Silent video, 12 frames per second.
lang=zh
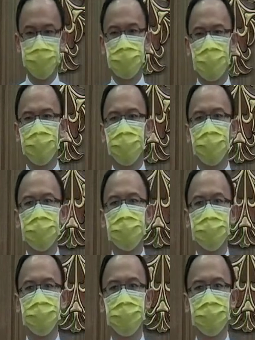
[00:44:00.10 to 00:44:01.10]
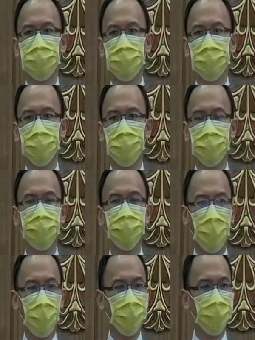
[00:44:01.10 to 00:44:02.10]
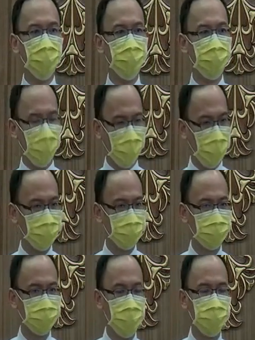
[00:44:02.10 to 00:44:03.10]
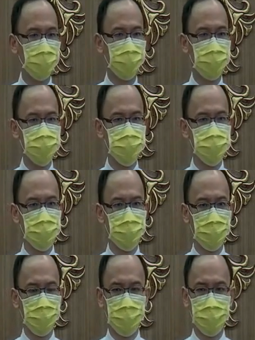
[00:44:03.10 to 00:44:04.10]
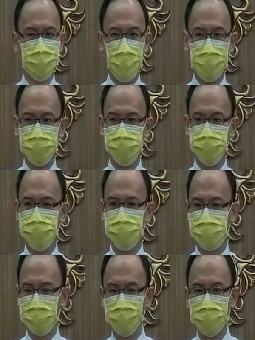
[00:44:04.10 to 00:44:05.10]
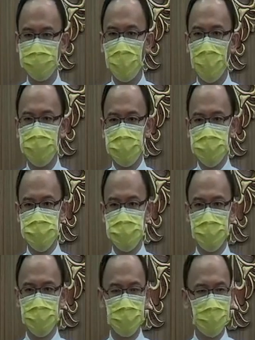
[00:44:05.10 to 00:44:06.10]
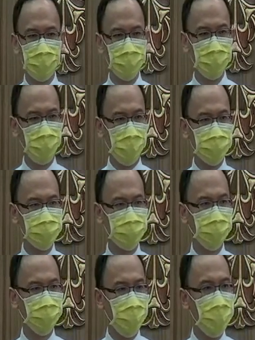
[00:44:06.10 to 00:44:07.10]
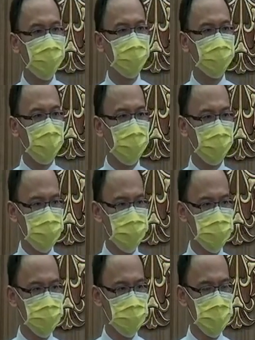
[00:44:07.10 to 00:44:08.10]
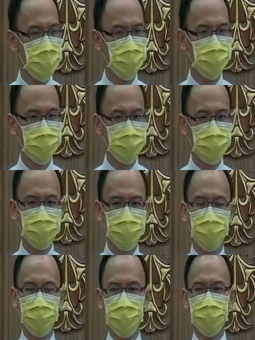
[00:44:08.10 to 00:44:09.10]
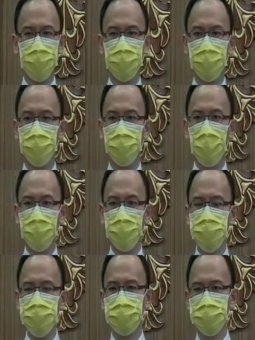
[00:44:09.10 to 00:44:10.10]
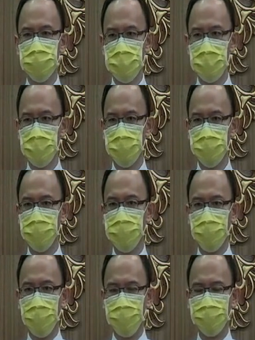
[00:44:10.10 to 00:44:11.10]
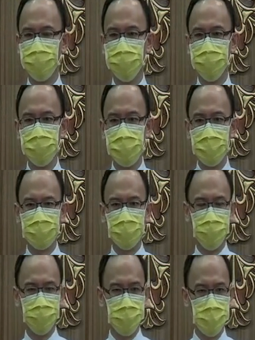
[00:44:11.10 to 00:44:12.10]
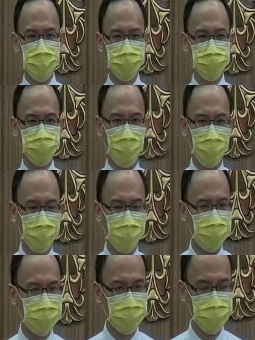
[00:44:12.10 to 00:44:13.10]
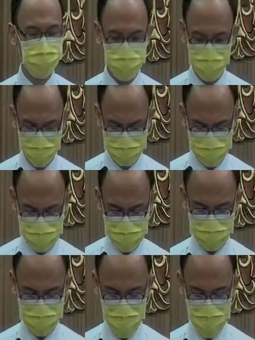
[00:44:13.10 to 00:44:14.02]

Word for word: 传福音，把我们美好的道理，把属神的道理，把神爱的道理，借着我们的网络无远弗届的传给那些需要的人。